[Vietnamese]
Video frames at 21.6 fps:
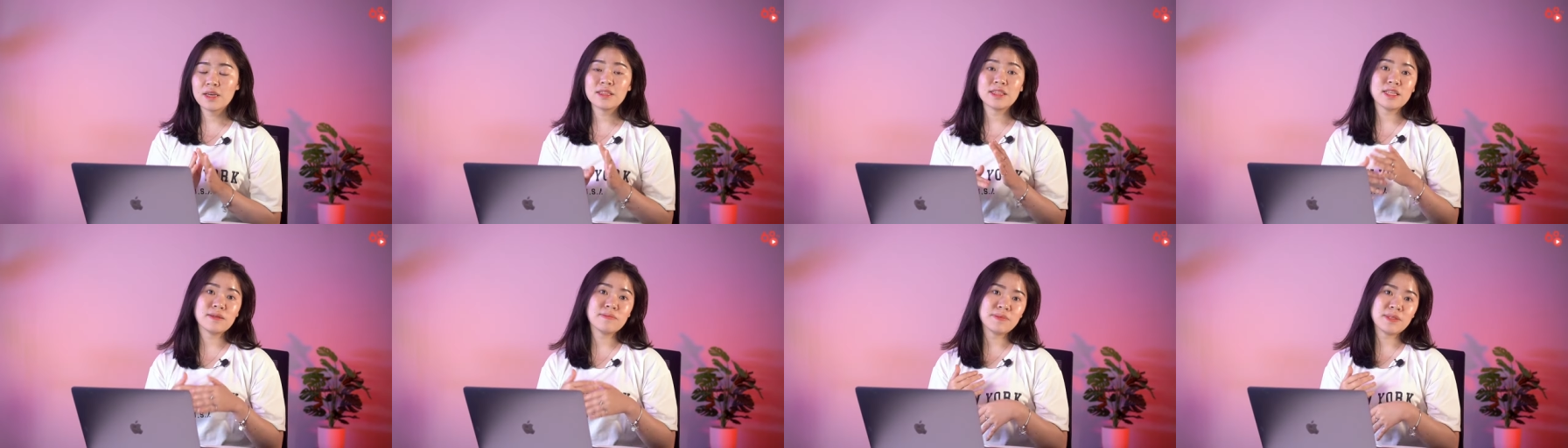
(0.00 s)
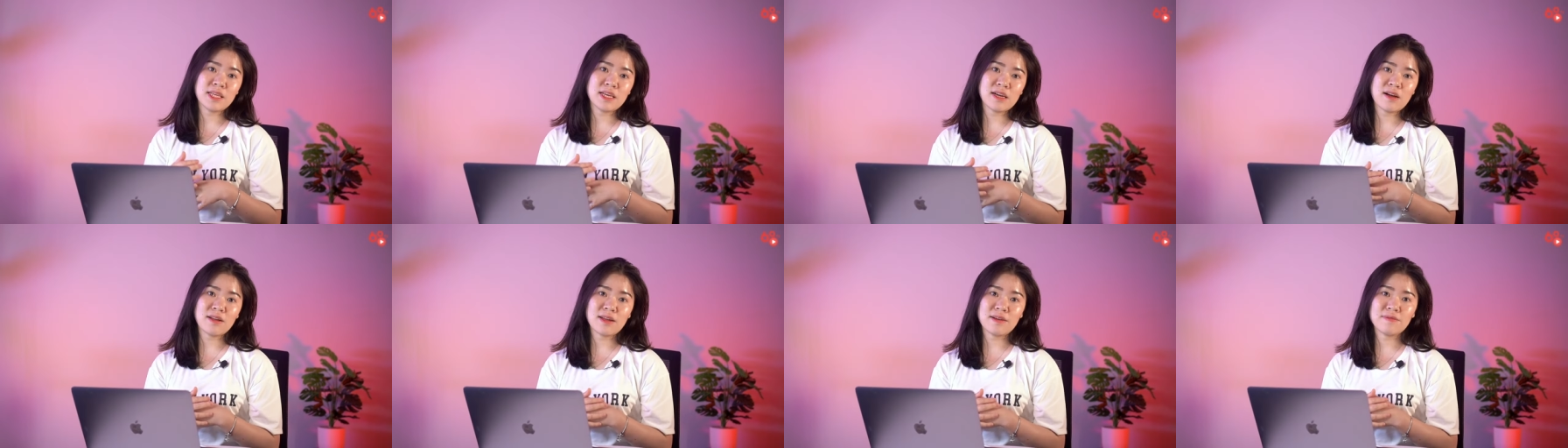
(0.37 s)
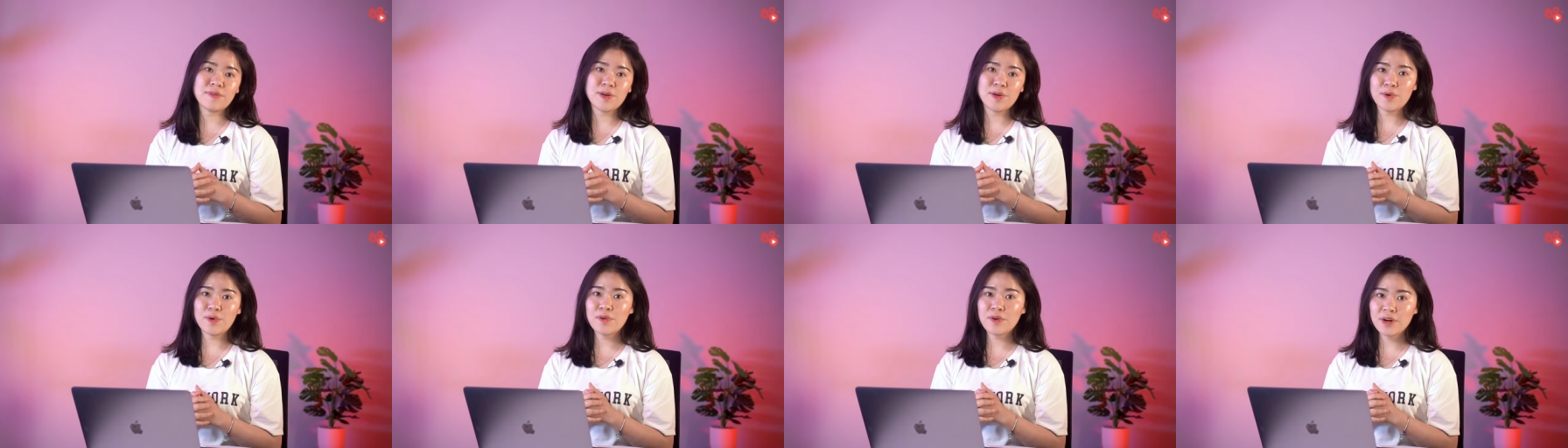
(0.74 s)
Tiếp theo là
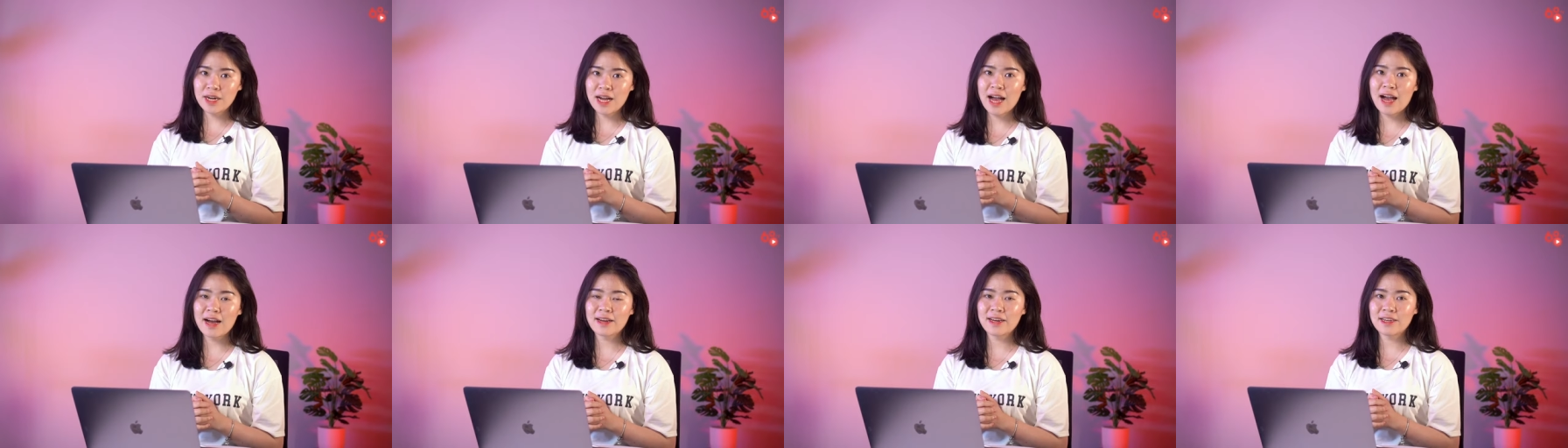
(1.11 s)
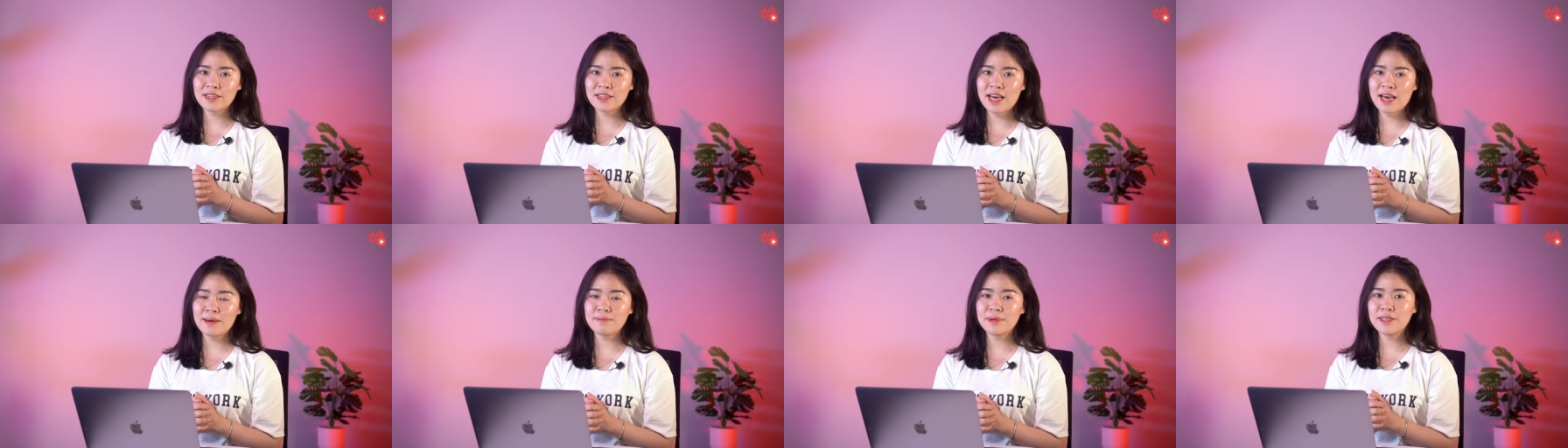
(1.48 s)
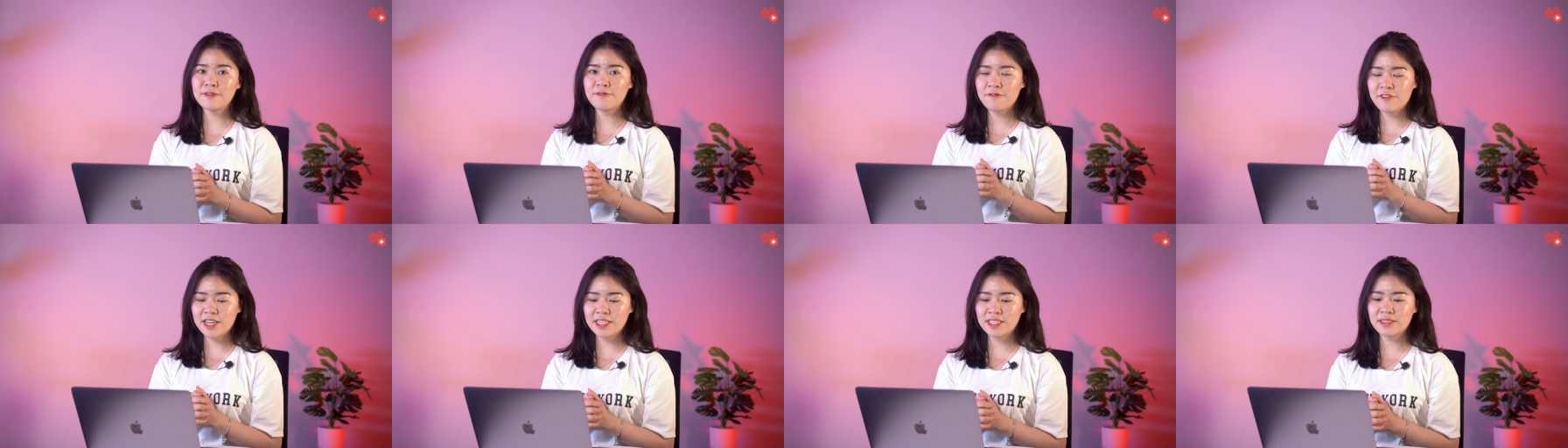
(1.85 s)
về OK Climate
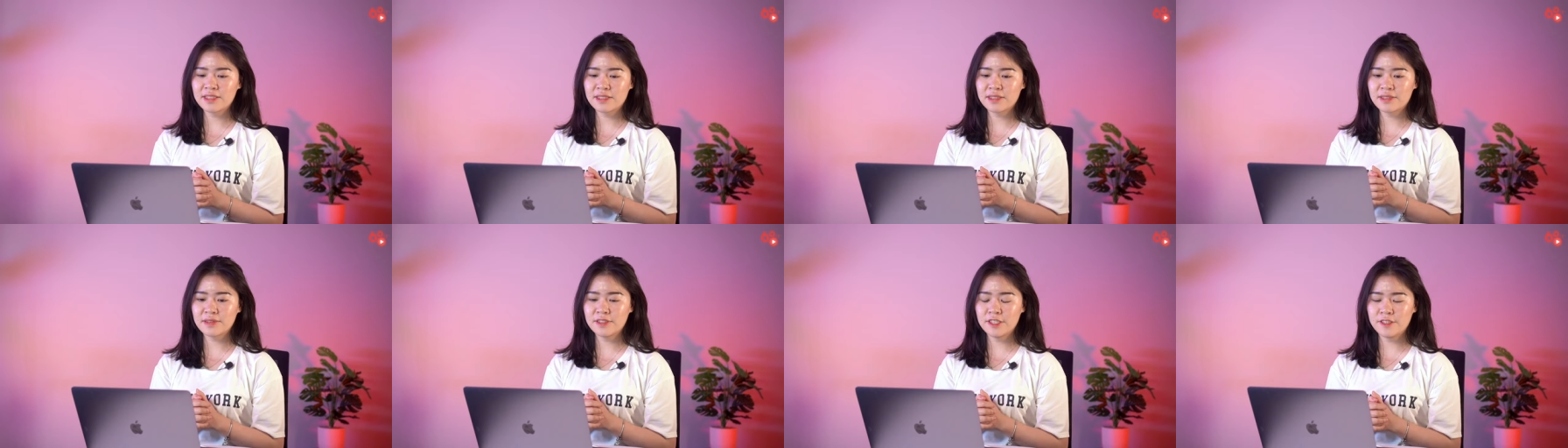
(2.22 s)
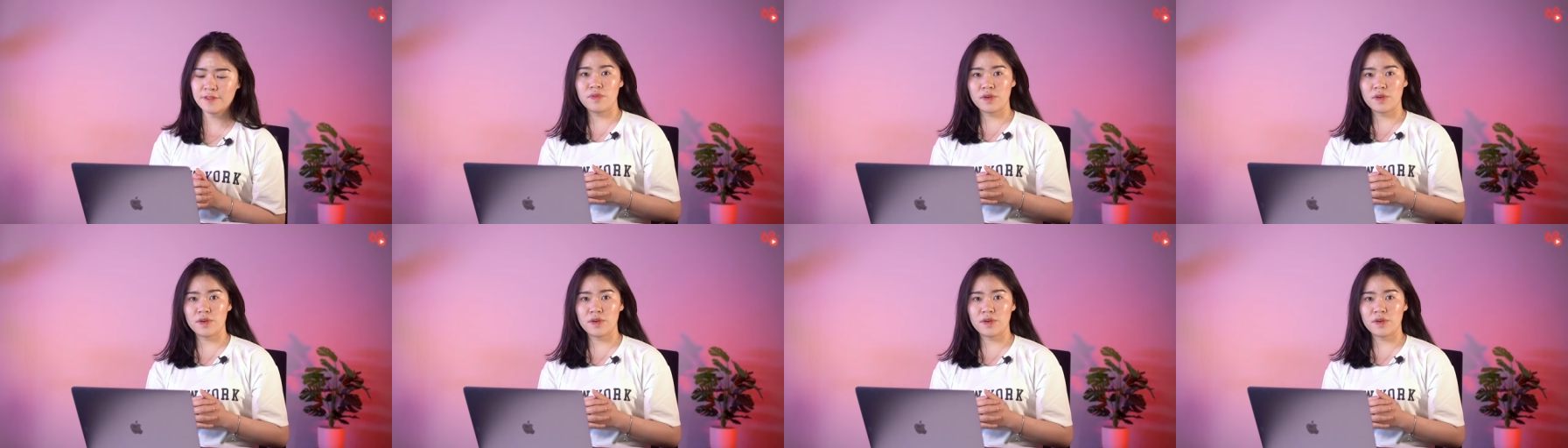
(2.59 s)
Funds.